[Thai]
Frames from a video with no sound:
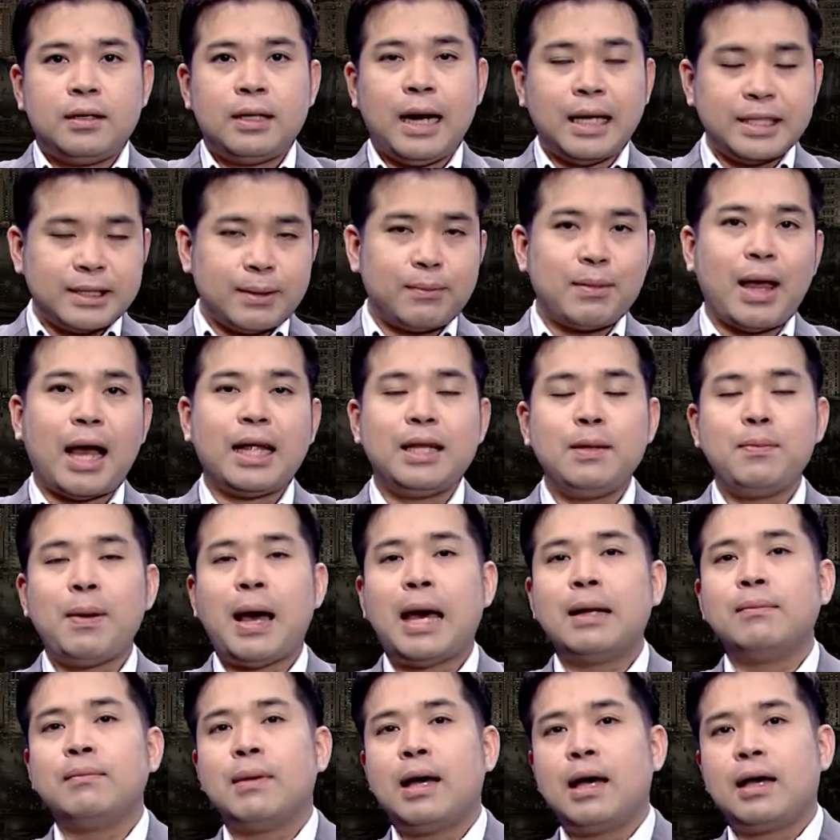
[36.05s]
ในสัปดาห์ที่
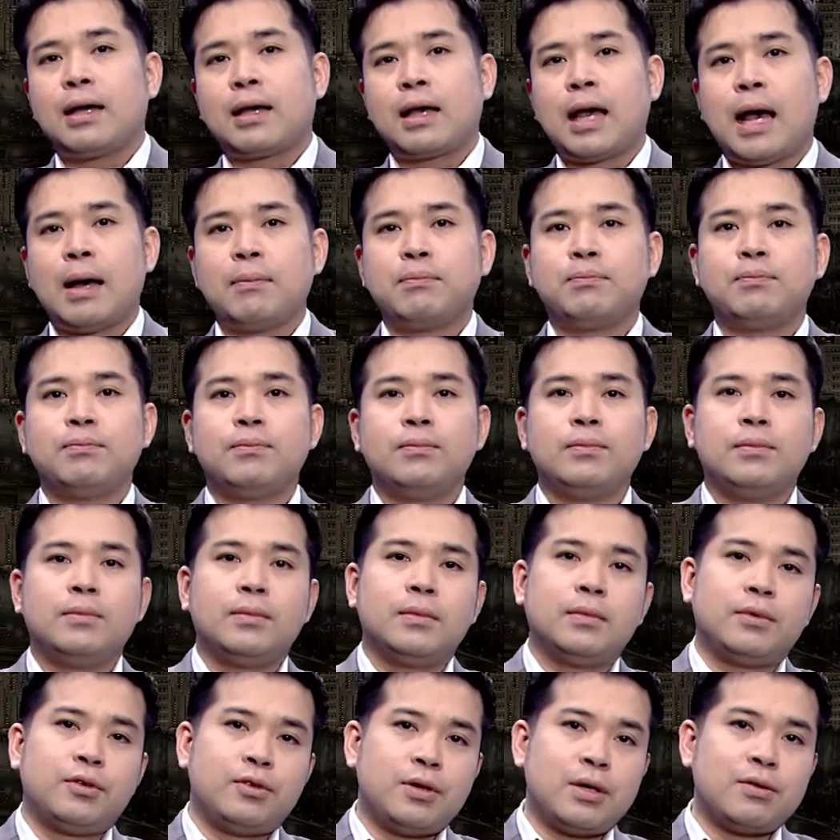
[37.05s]
ผ่านมาครับ
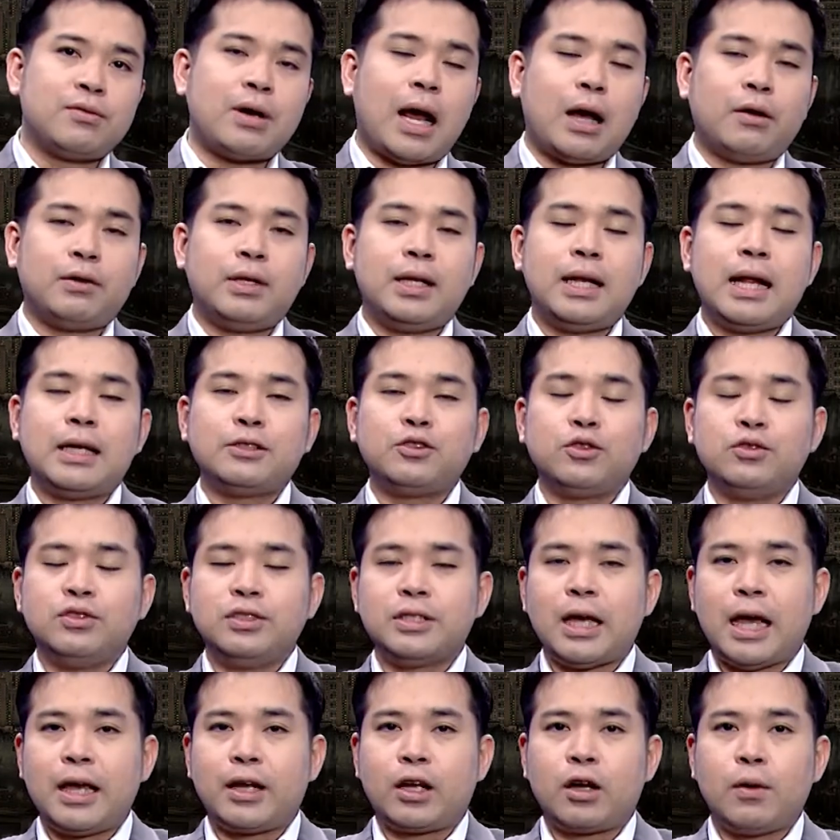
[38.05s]
เรื่องราวที่น่าสน
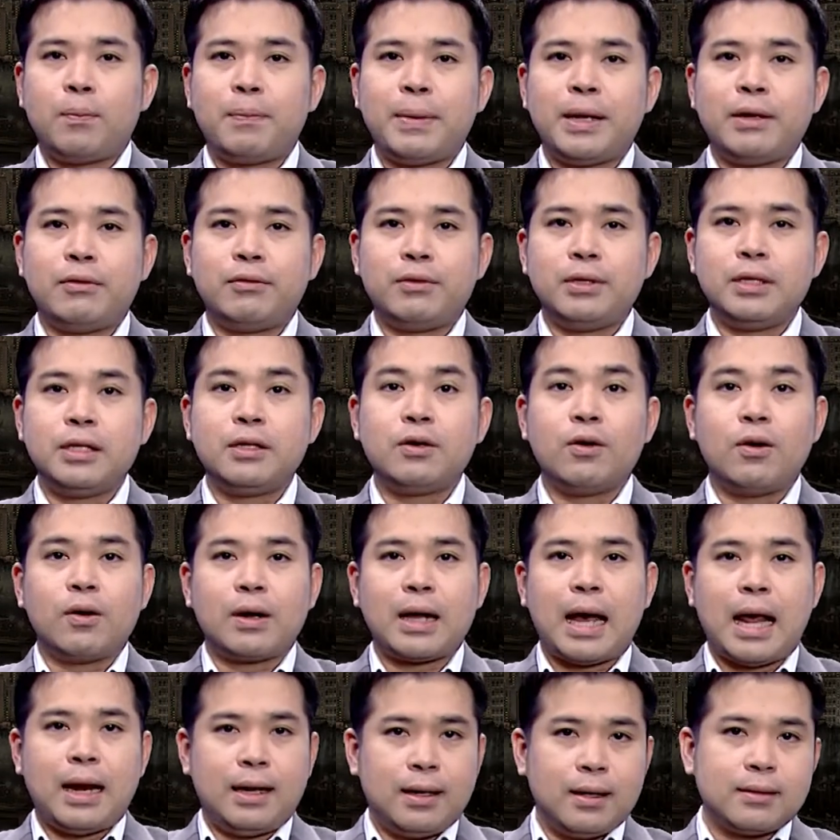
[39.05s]
ใจก็เป็นเรื่องของ
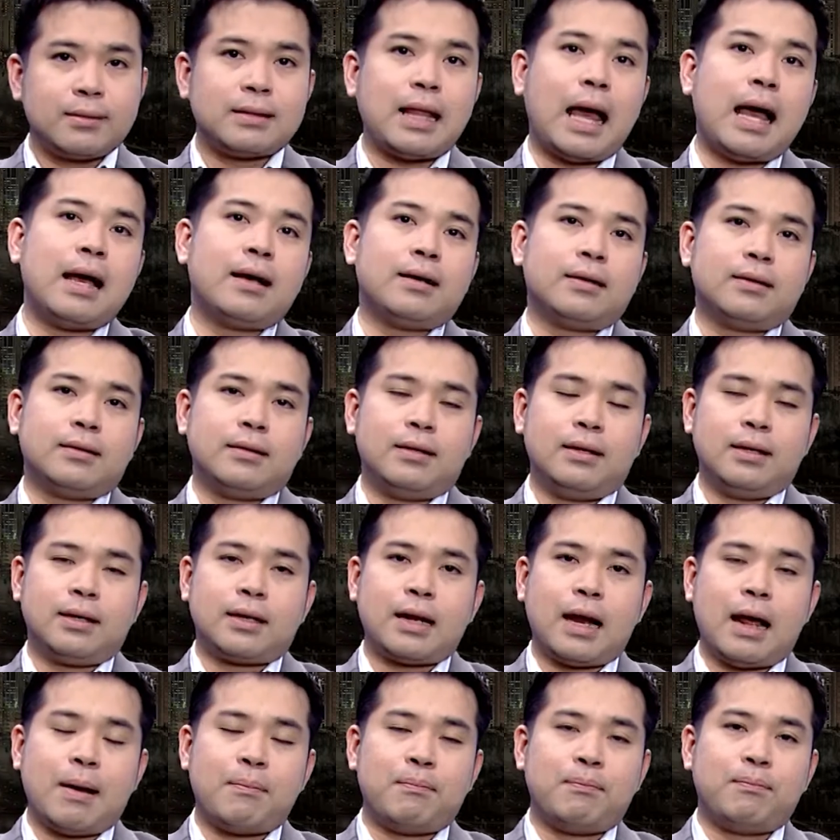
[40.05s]
การเลือกตั้ง
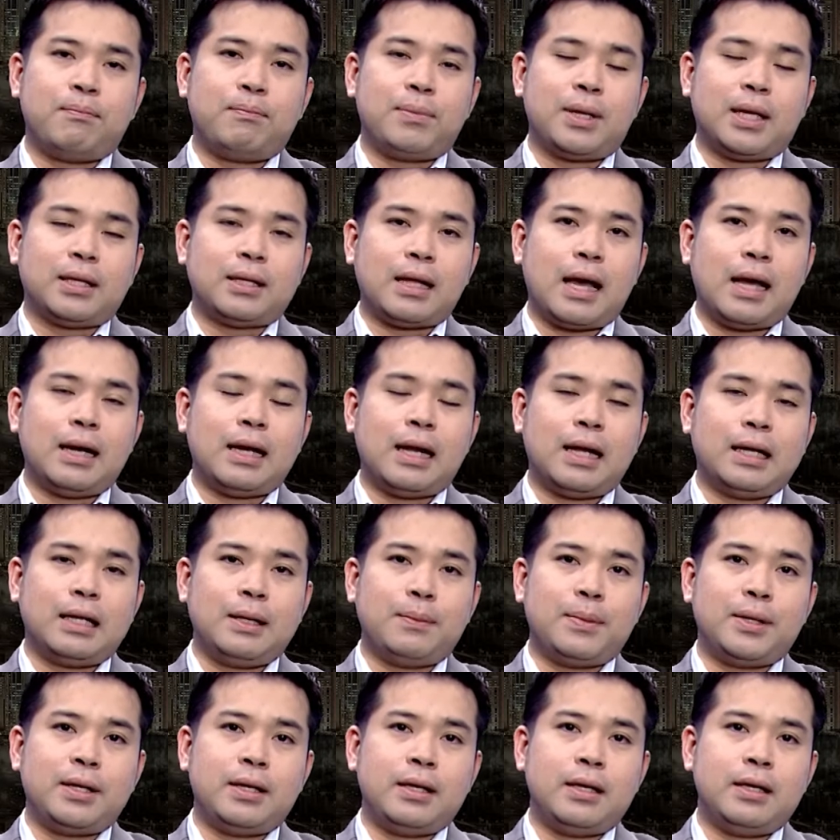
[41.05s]
นะครับ ประธานา
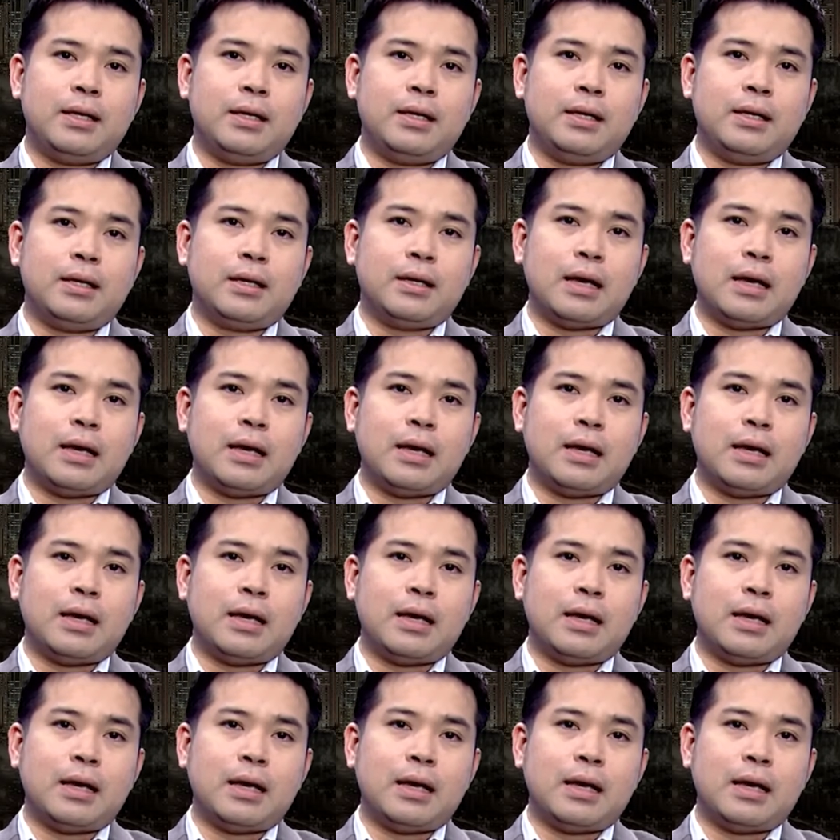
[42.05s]
ธิบดี